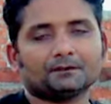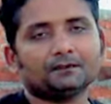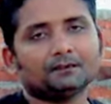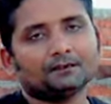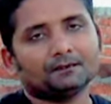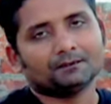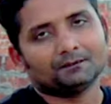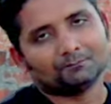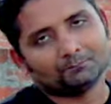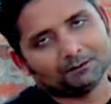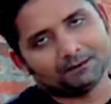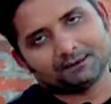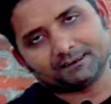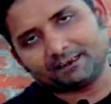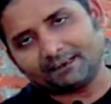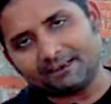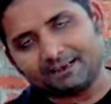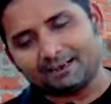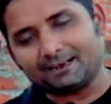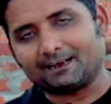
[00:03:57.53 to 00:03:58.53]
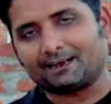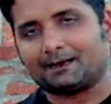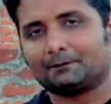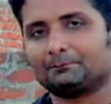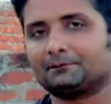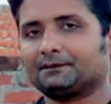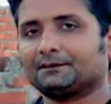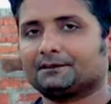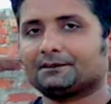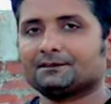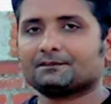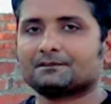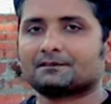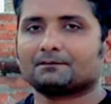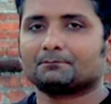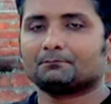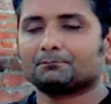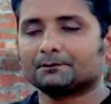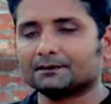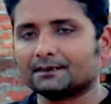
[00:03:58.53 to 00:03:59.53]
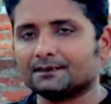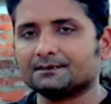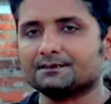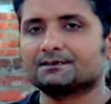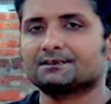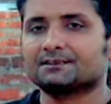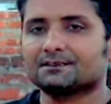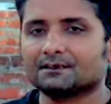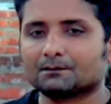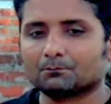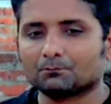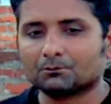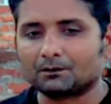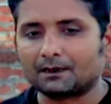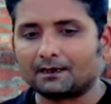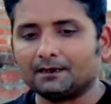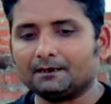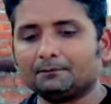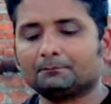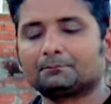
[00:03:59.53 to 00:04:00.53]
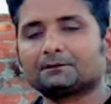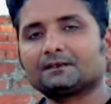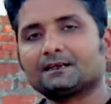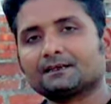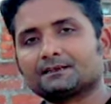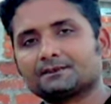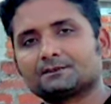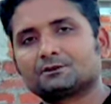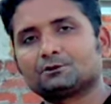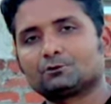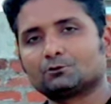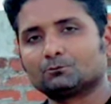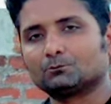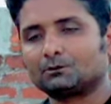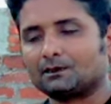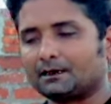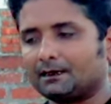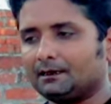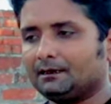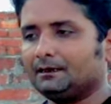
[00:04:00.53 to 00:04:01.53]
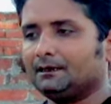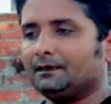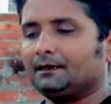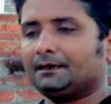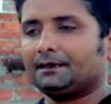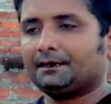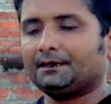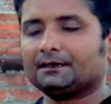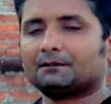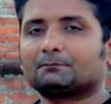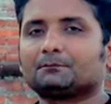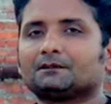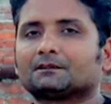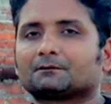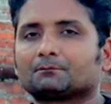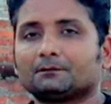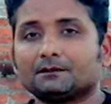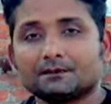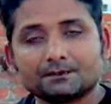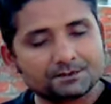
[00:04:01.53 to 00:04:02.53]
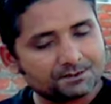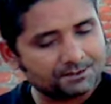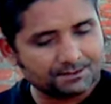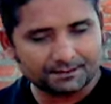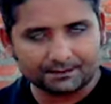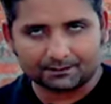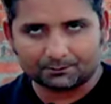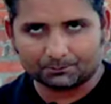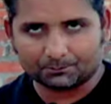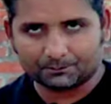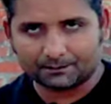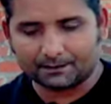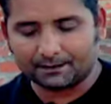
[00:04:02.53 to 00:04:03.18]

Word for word: पे मिल जाएगा आपकी डिश बिना इंजीनियर बुलाए बिना किसी को बुलाए एक मिनट में सेट हो